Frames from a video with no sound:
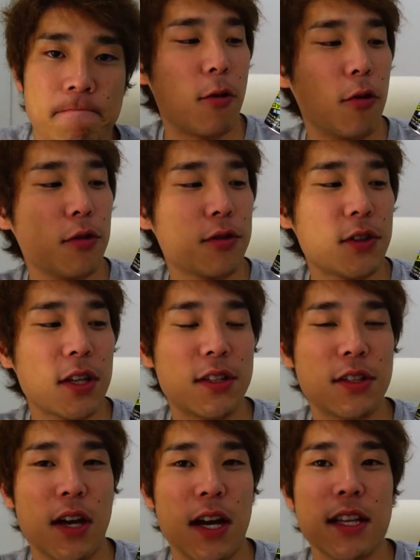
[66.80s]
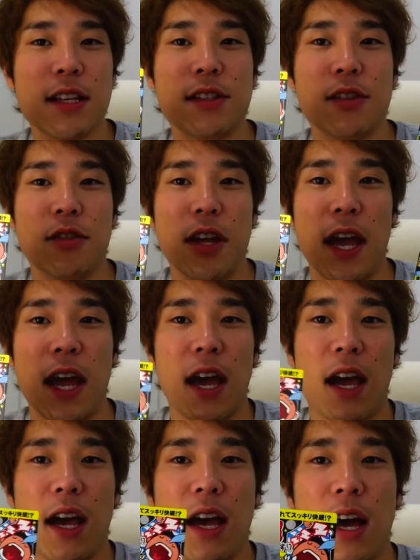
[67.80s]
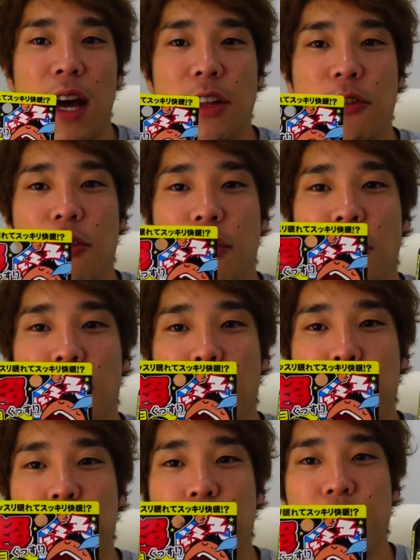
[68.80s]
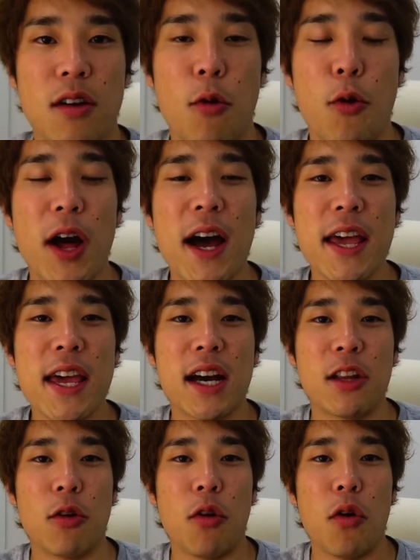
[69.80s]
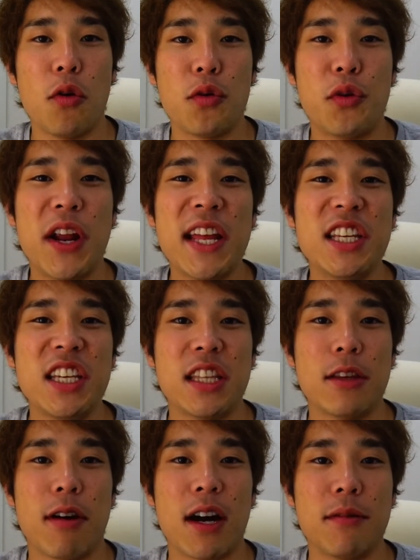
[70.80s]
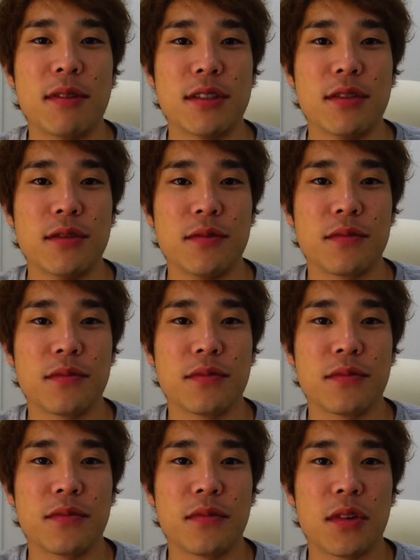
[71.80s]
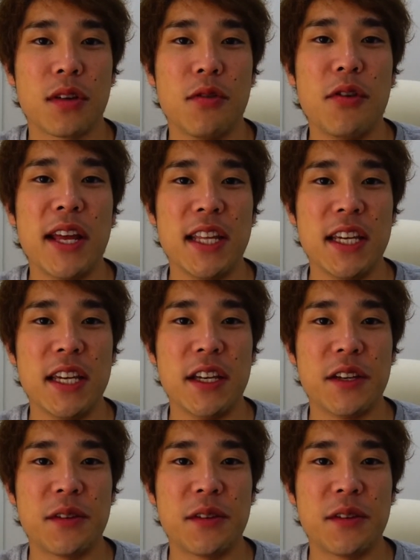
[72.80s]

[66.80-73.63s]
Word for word: この2つあれですよねあのホラー映画のフレディ分かりますフレディ